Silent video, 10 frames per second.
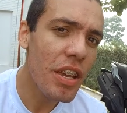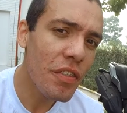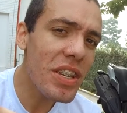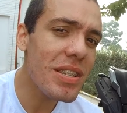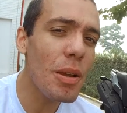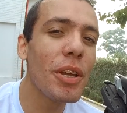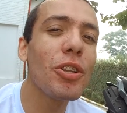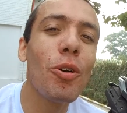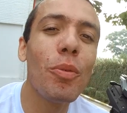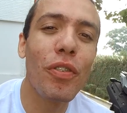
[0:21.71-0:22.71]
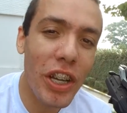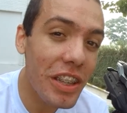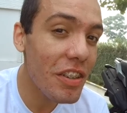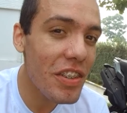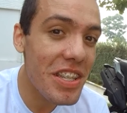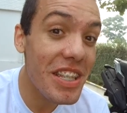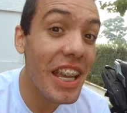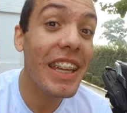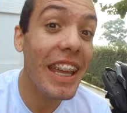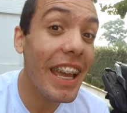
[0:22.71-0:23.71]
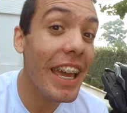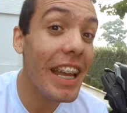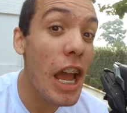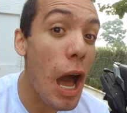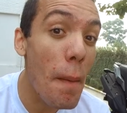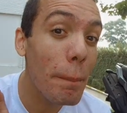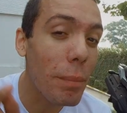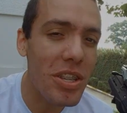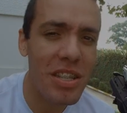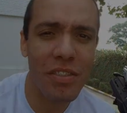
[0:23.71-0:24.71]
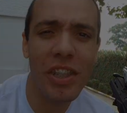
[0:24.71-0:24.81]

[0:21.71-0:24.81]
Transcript: Fique sabendo como foi a travessia e quem é ele após a